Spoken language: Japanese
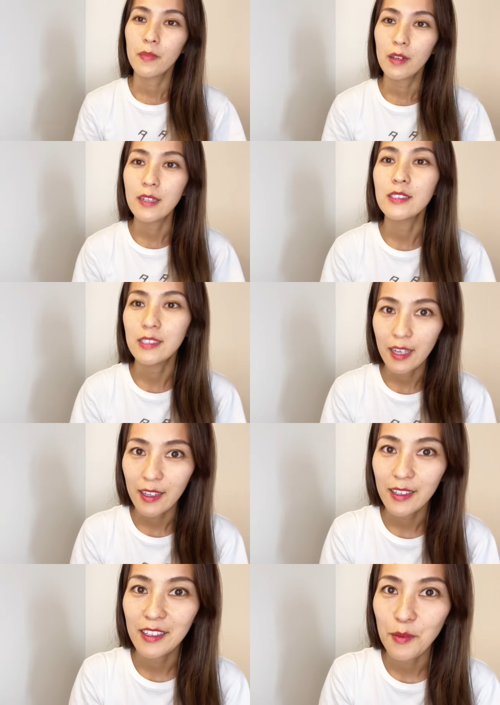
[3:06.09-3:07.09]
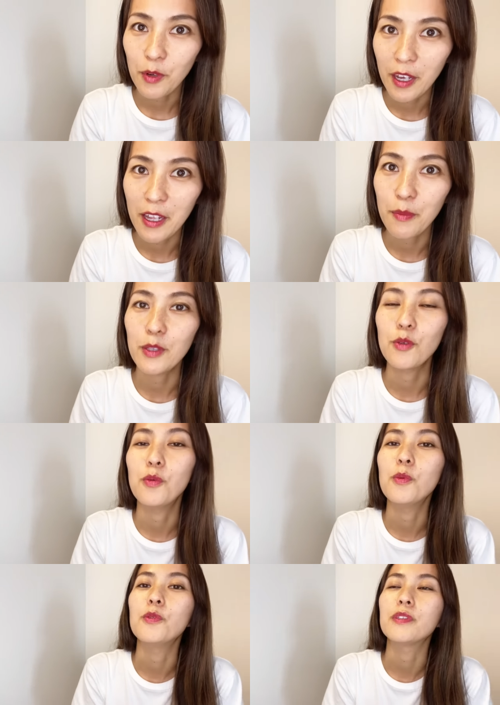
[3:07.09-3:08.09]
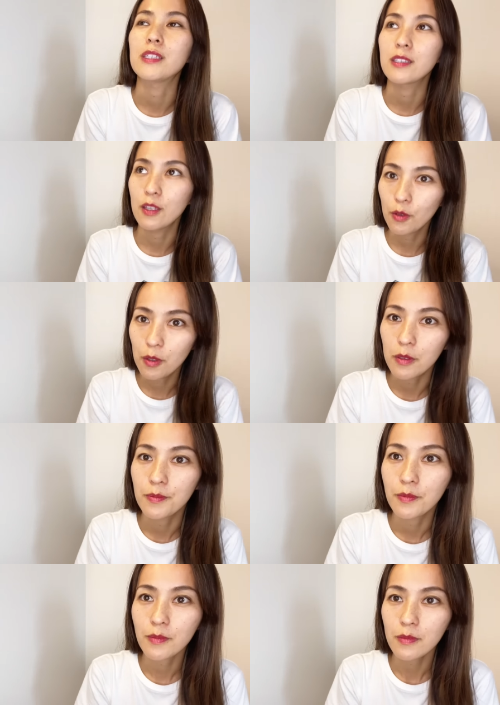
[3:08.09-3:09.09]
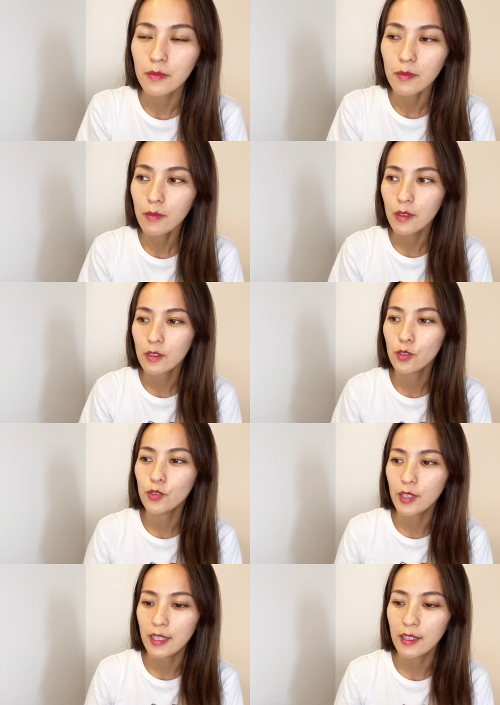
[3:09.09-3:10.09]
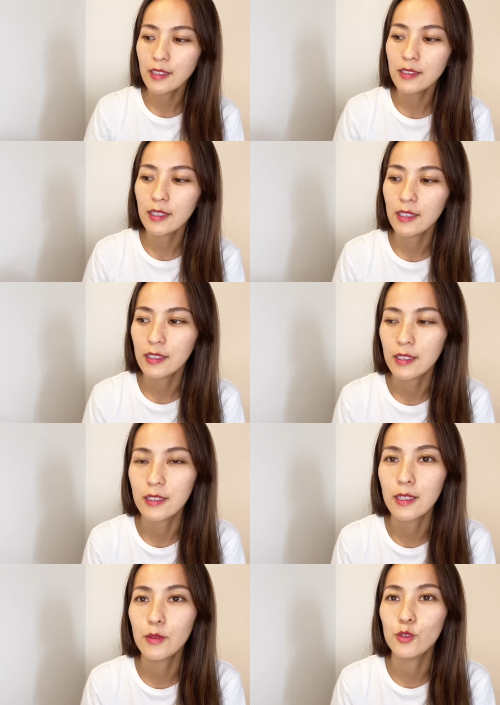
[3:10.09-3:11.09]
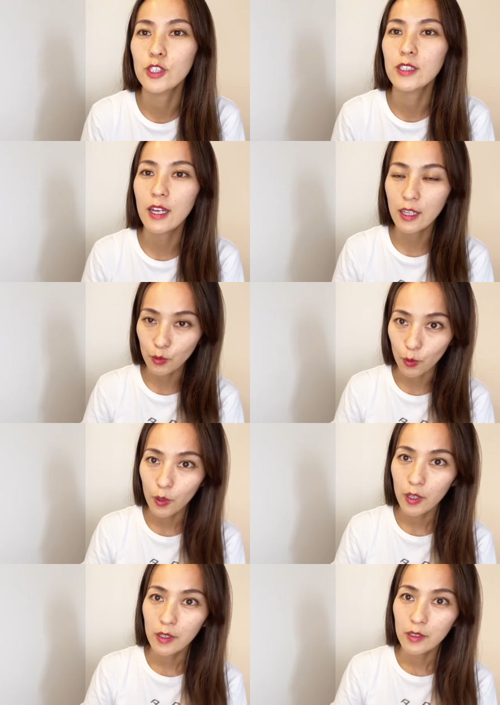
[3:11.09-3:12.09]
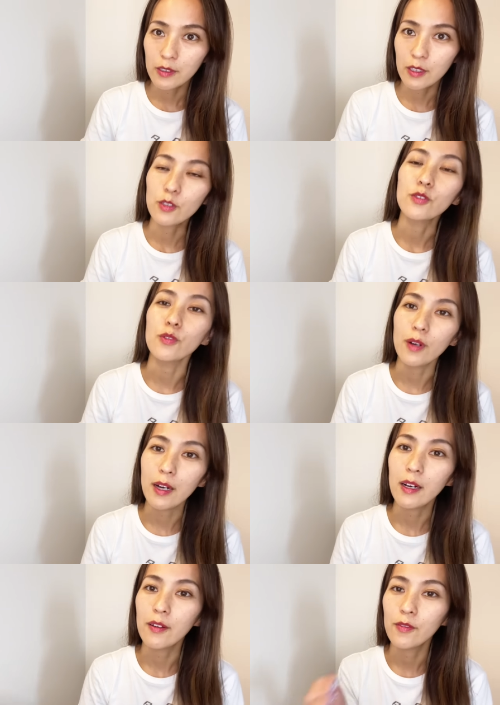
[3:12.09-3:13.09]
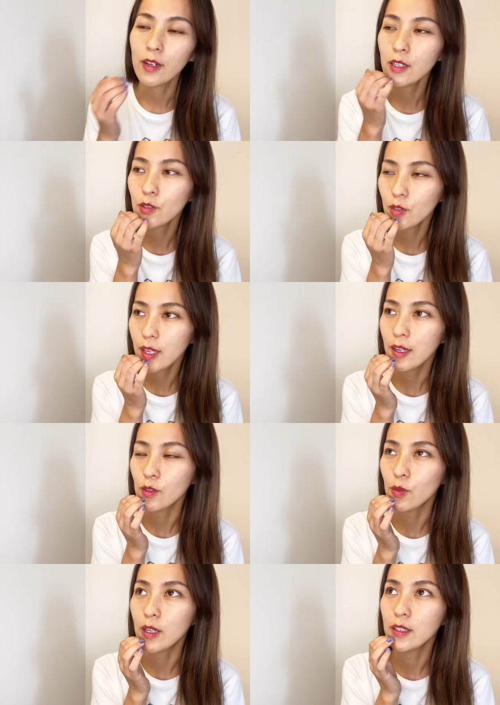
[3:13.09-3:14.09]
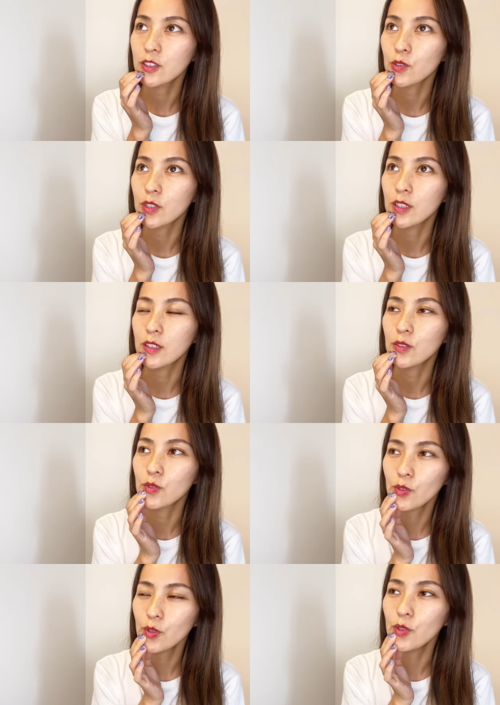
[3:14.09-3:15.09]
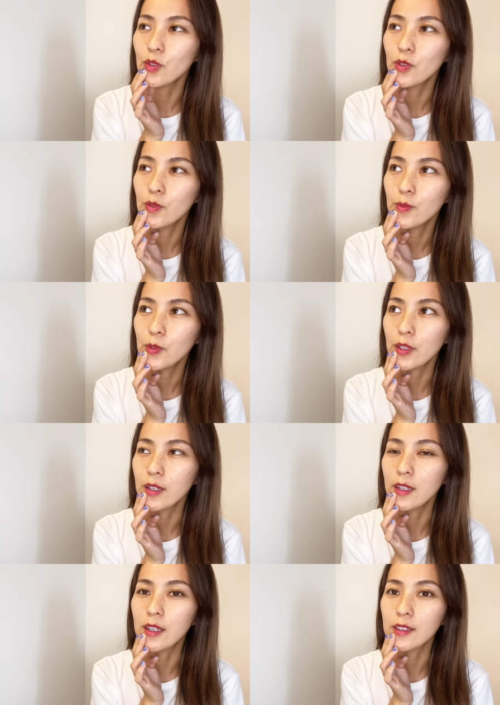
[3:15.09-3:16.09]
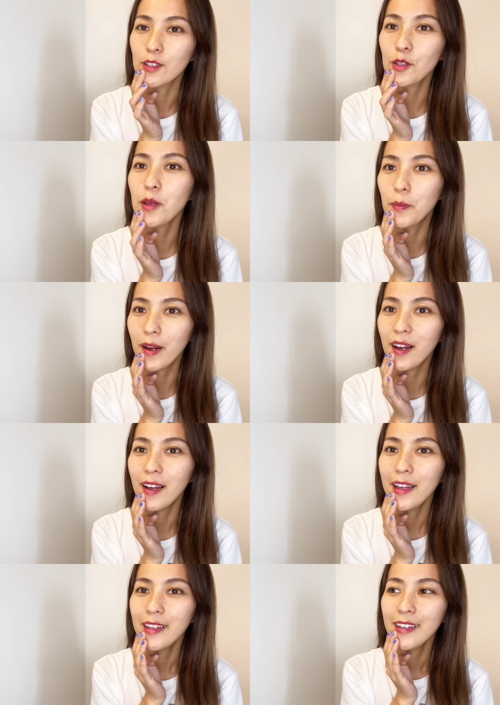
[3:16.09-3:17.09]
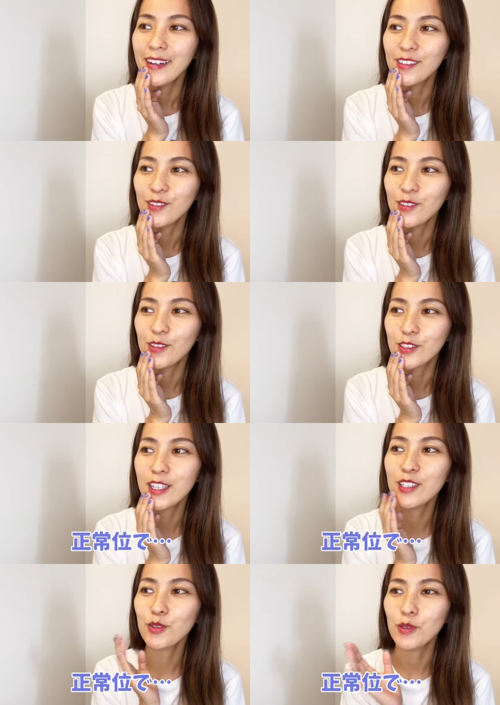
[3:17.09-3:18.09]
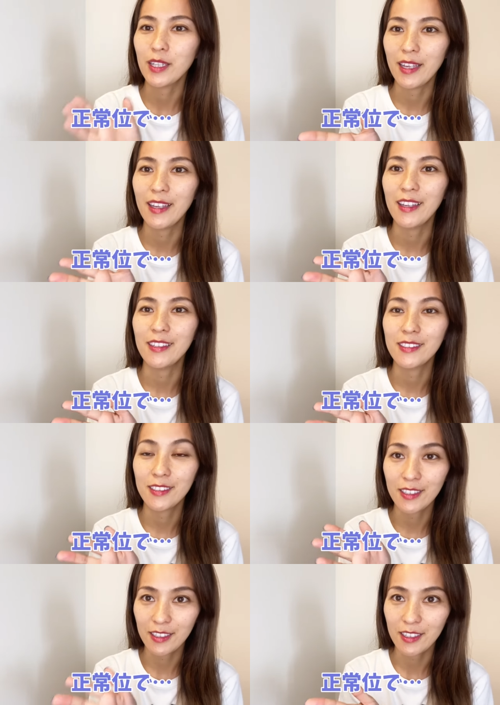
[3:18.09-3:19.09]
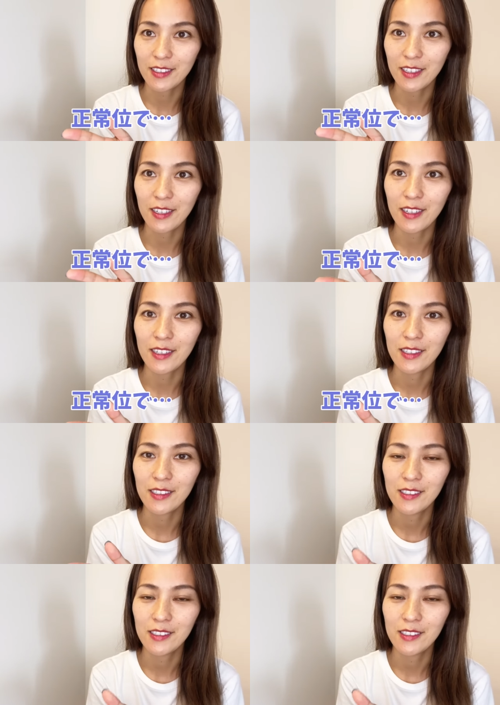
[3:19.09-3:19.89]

感じで聞いてもらえればと思うんですけど、そのね、男性が射精をした後っていうのは、割とね、あの、お話を聞いてると、もうなんか、例えば、あの、正常位で、じゃあ男性が